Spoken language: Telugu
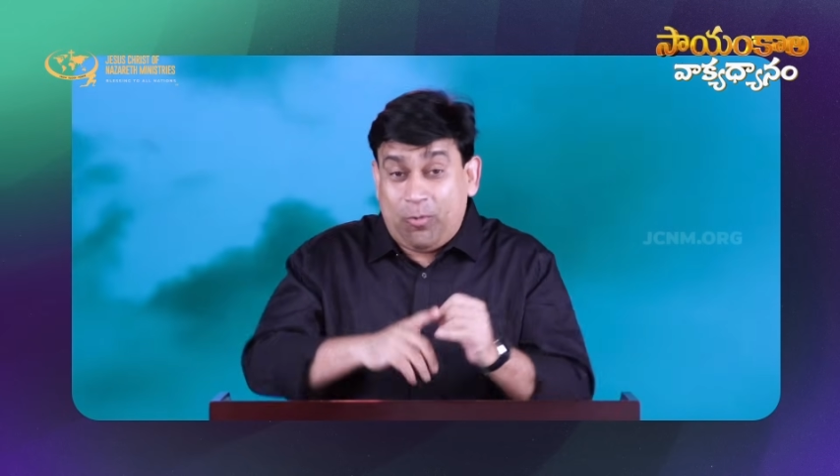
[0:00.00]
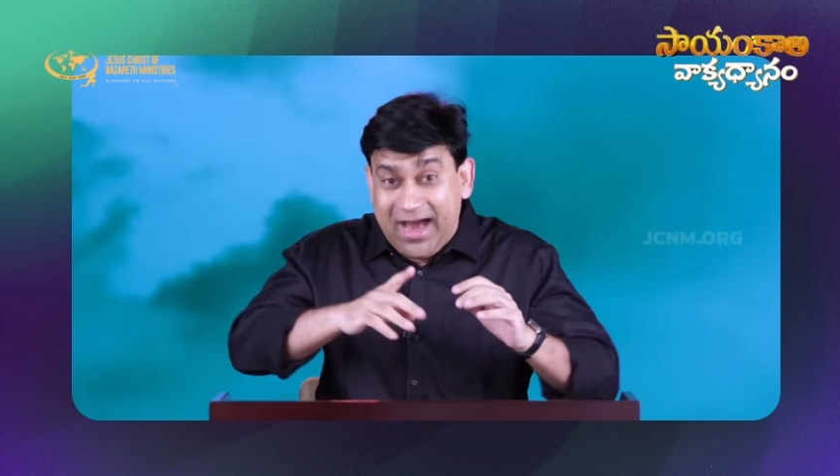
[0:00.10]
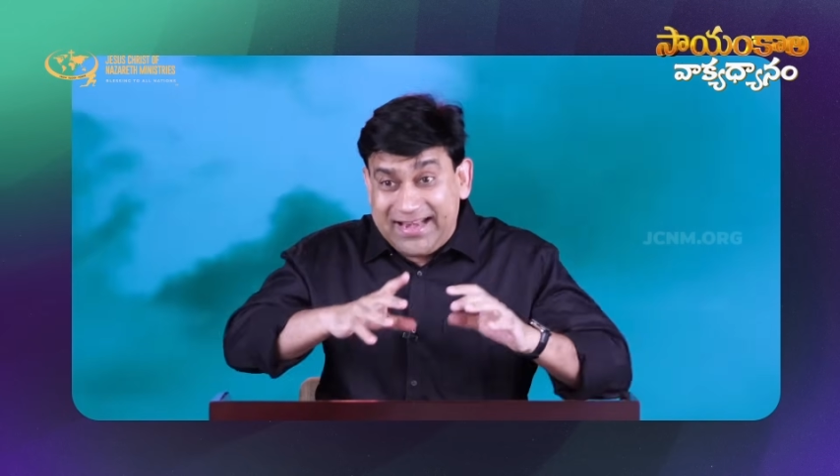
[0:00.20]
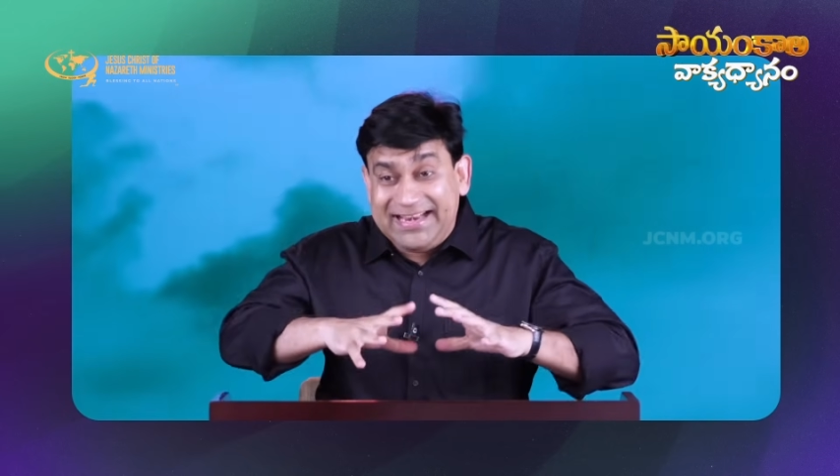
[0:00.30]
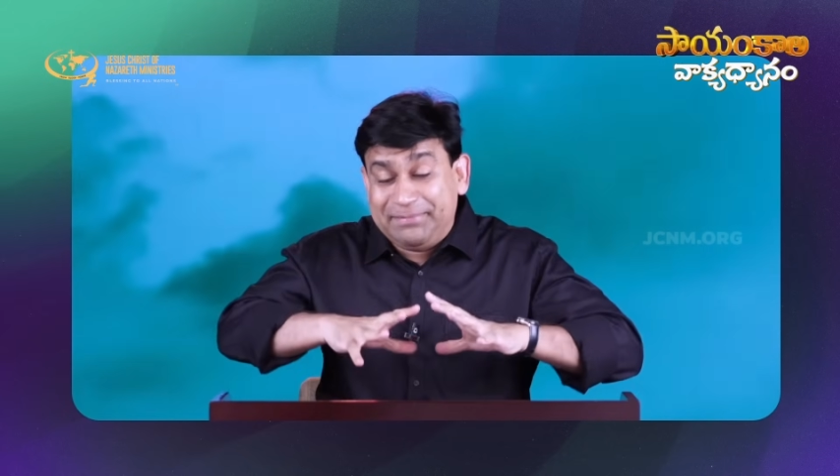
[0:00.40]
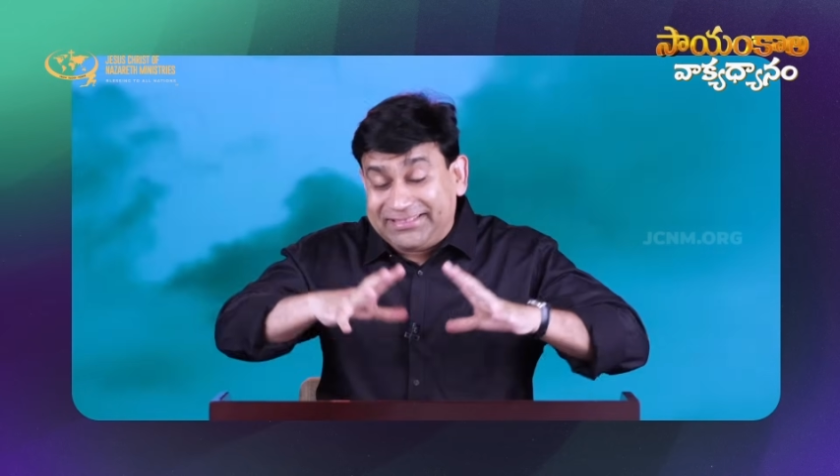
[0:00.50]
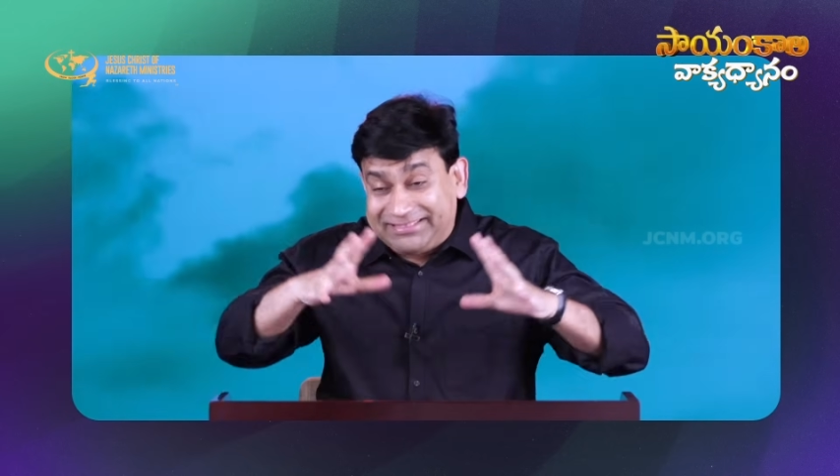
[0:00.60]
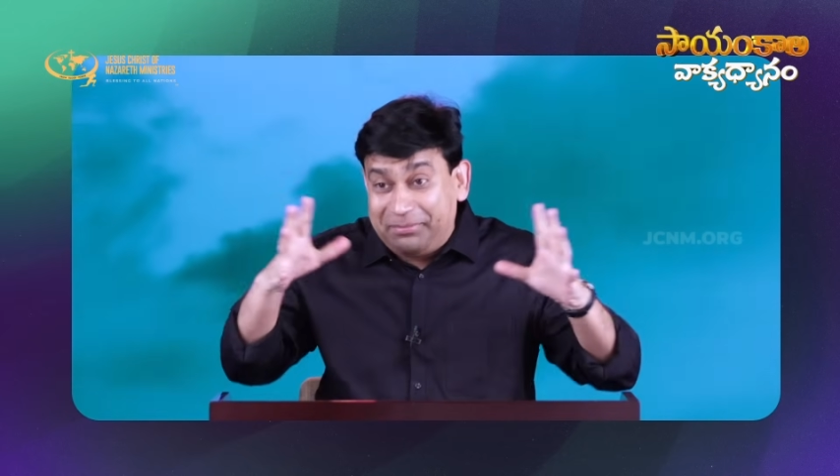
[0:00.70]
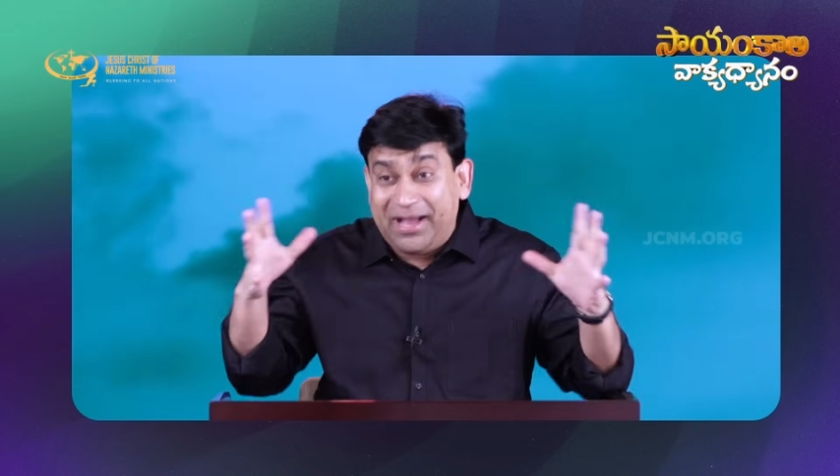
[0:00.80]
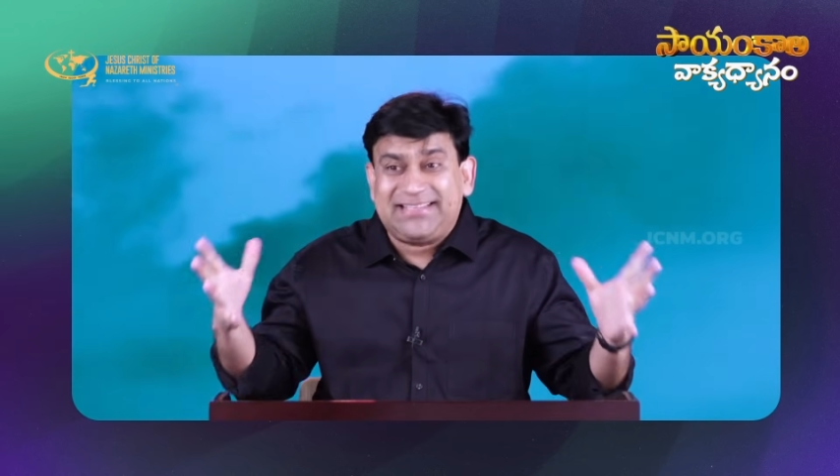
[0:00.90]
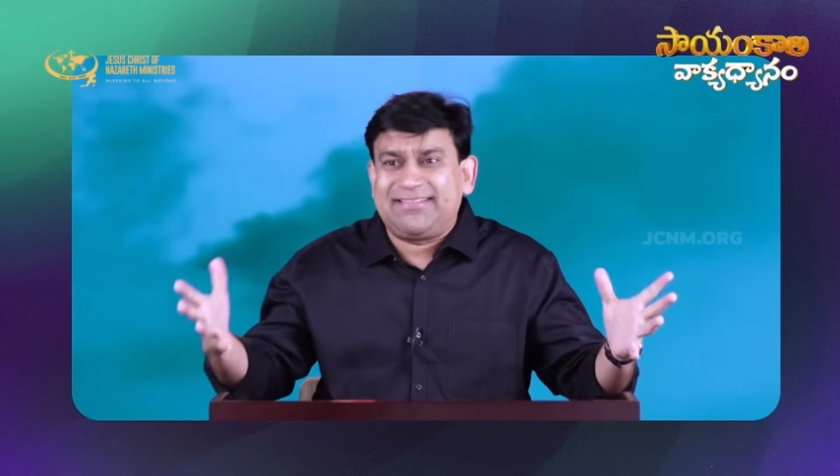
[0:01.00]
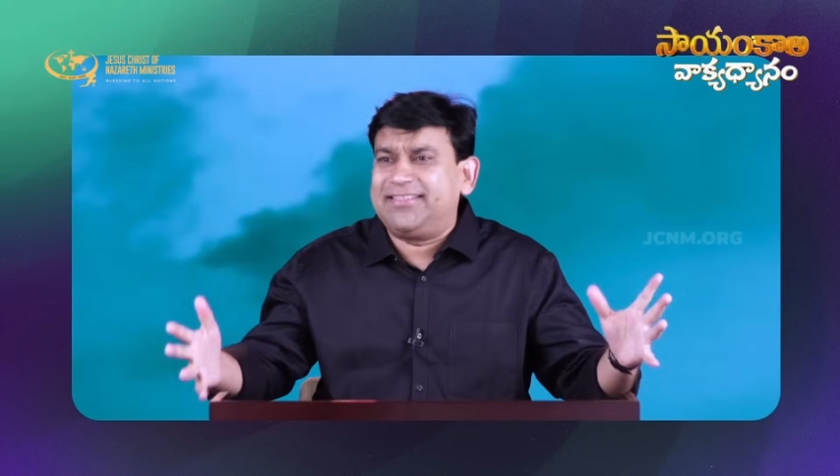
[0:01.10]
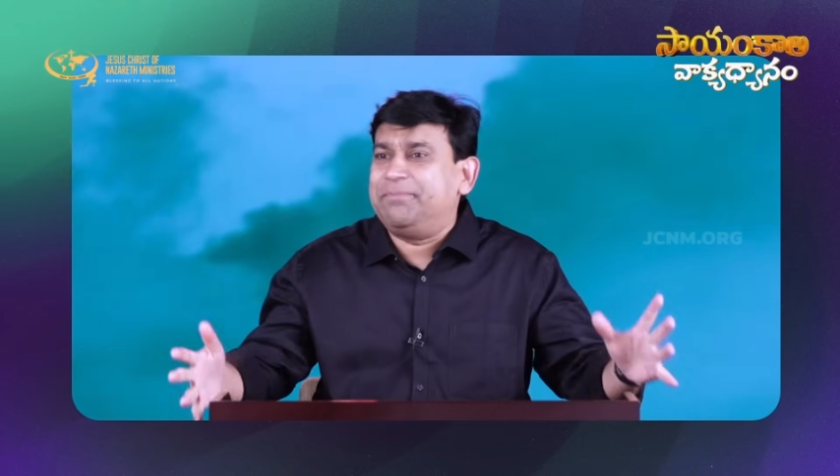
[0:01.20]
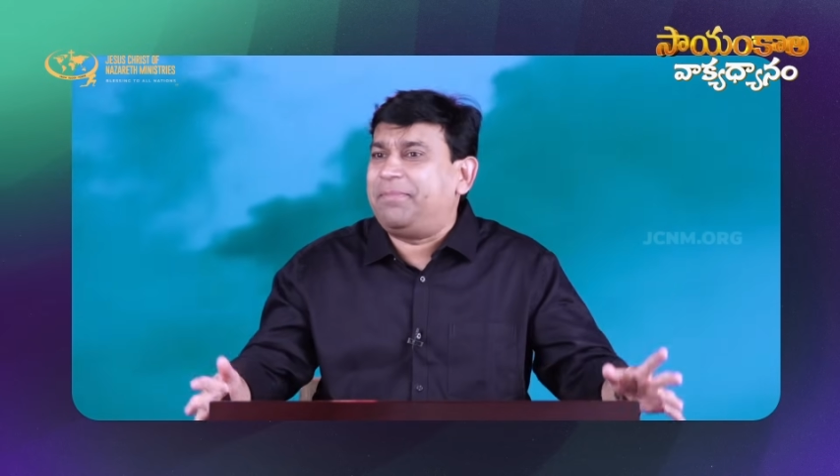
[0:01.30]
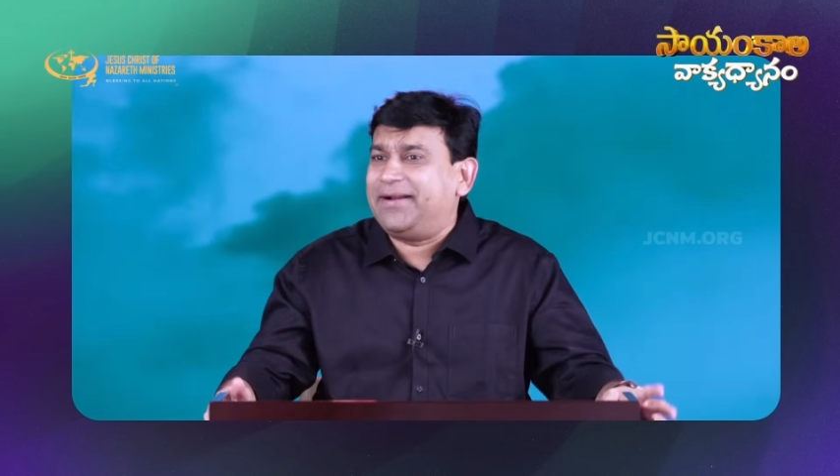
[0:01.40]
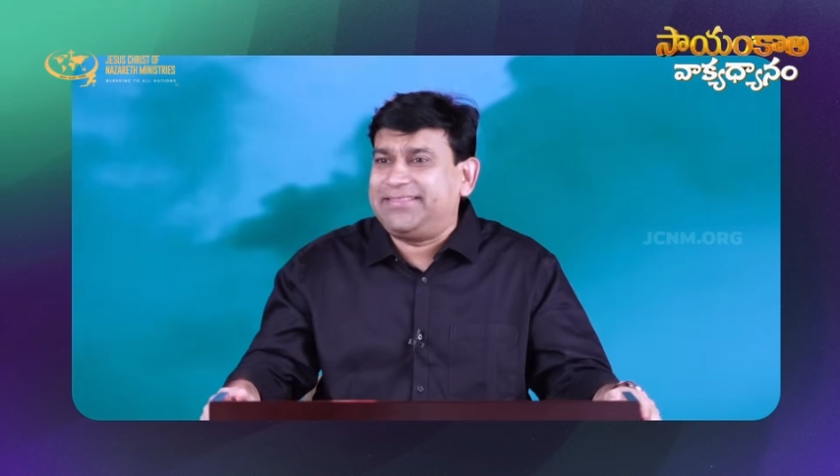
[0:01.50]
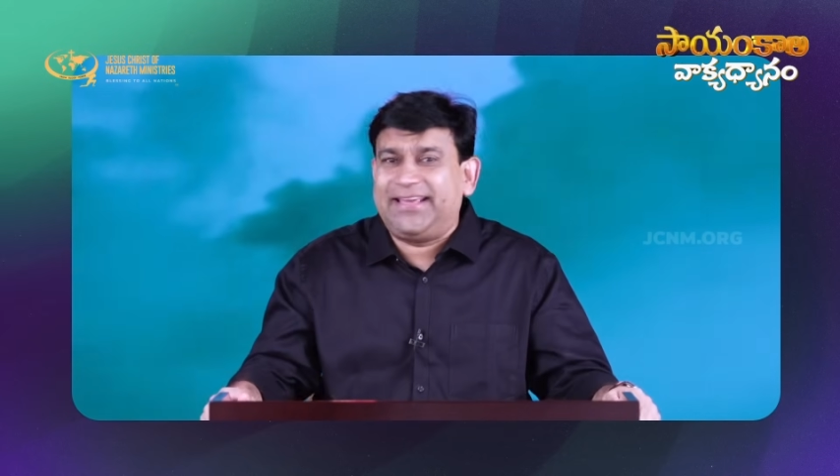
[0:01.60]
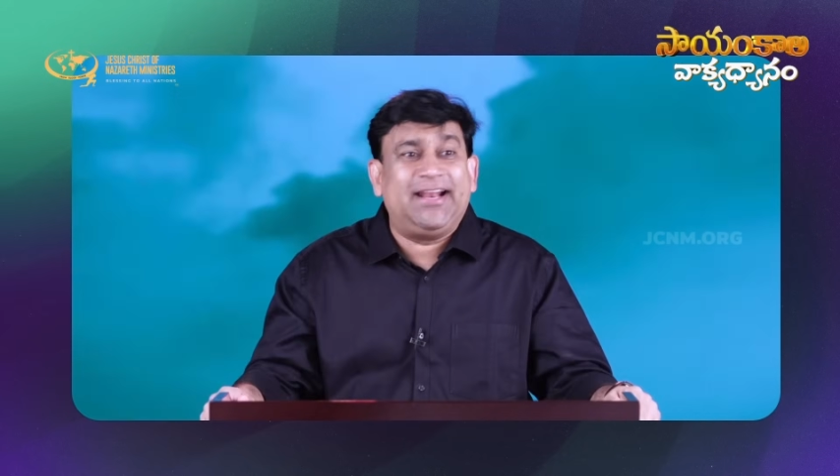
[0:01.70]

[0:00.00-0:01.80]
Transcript: వారి నిమిత్తం ఆశీర్వదింపబడితే